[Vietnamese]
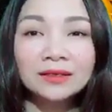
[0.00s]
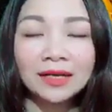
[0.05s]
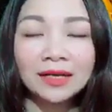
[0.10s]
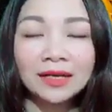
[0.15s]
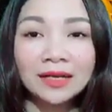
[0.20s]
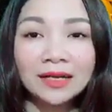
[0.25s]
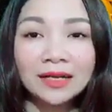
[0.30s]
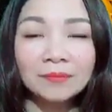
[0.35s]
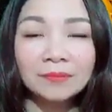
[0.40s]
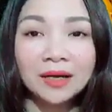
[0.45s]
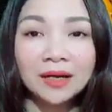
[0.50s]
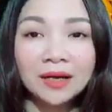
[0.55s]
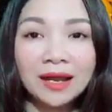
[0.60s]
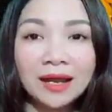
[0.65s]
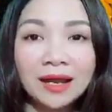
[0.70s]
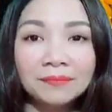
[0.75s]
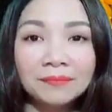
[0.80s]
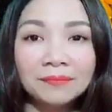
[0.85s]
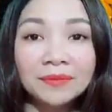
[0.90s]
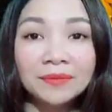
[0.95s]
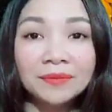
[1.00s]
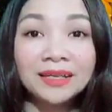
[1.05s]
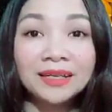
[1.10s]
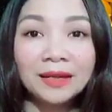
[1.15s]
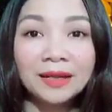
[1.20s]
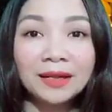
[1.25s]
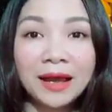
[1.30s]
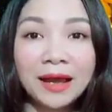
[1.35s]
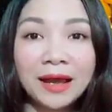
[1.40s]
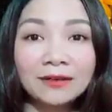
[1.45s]
Đặc điểm 15.
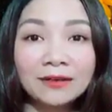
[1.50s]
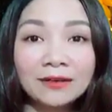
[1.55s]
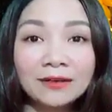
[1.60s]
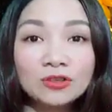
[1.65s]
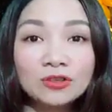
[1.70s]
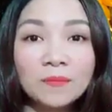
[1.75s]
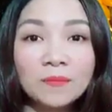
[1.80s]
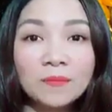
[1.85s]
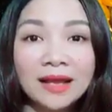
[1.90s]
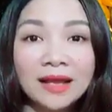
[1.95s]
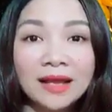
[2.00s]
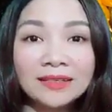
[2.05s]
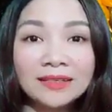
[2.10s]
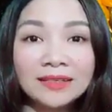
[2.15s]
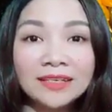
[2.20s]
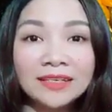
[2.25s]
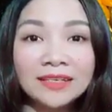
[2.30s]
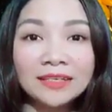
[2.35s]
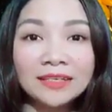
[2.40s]
Tiền bạc giúp bạn